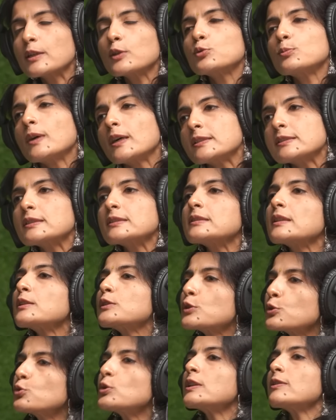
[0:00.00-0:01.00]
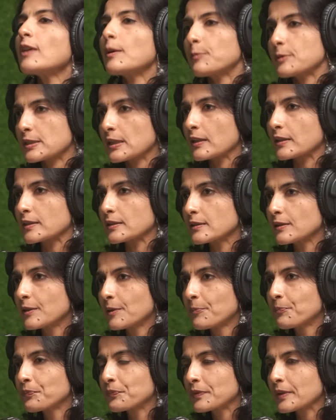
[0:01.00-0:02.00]
हनुमान जी के साथ क्यों नहीं वापस आ गई
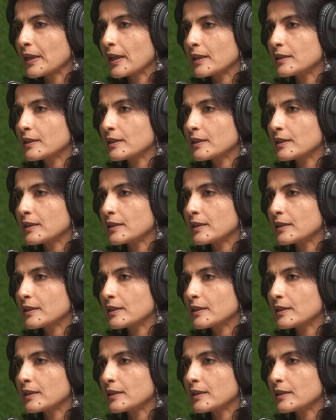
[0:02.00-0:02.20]
हम्म।